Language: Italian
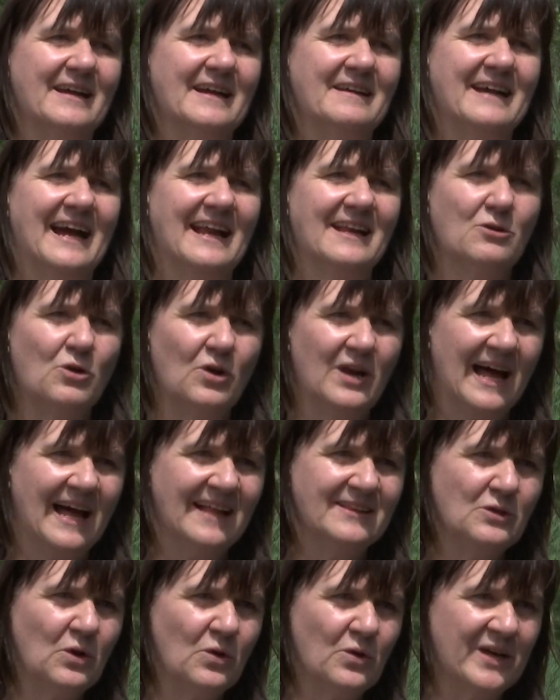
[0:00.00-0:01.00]

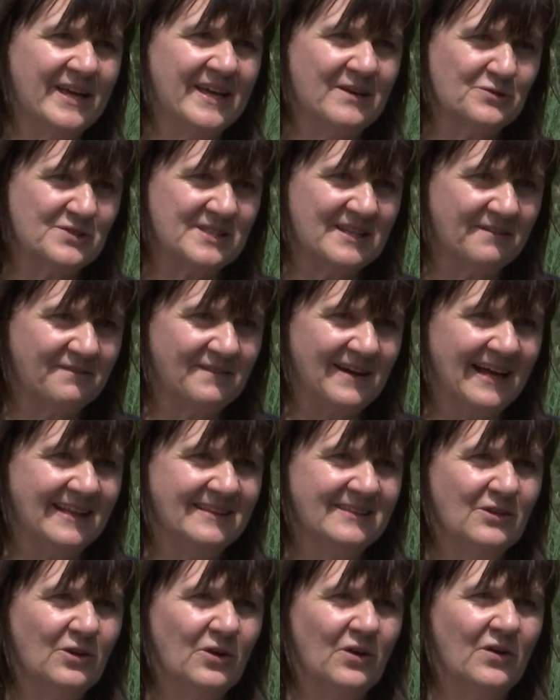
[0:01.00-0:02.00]
calcolando e
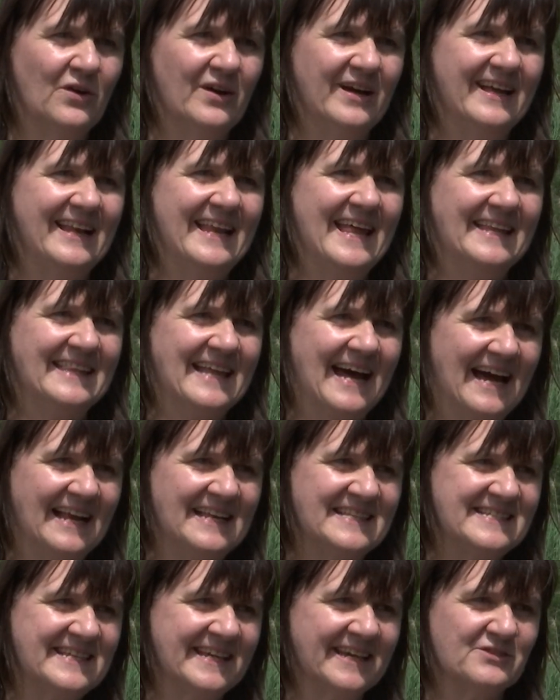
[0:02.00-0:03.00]
osservando le
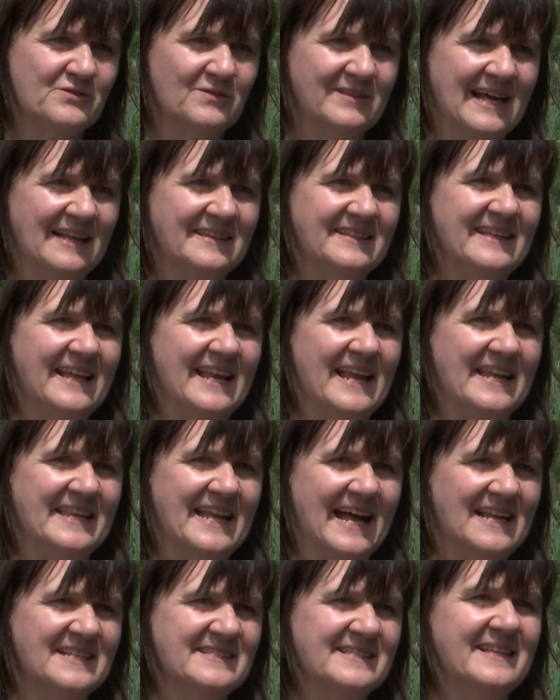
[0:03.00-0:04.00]
analisi, i risultati delle
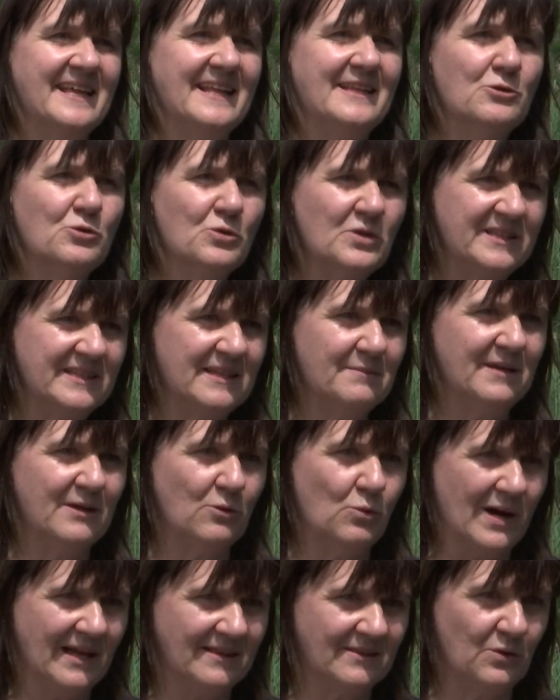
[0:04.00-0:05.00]
analisi degli ultimi
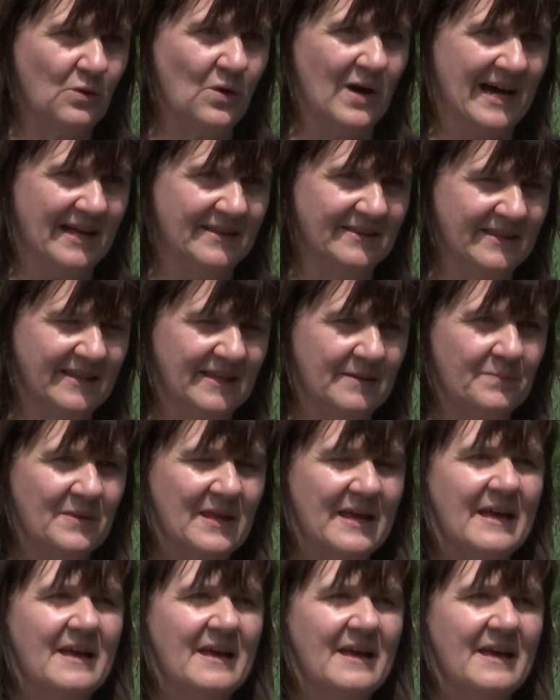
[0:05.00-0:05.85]
quattro anni.